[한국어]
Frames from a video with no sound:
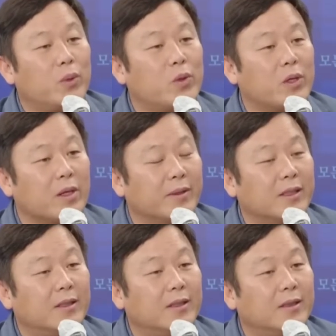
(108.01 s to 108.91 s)

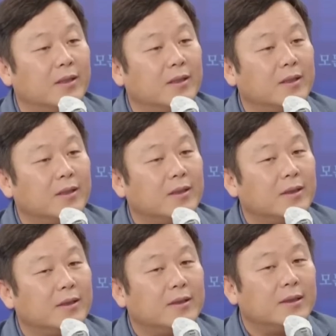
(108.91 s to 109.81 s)
프로그램을.
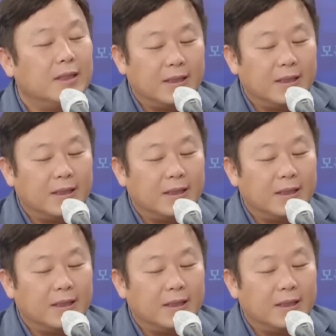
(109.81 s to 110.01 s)
아하.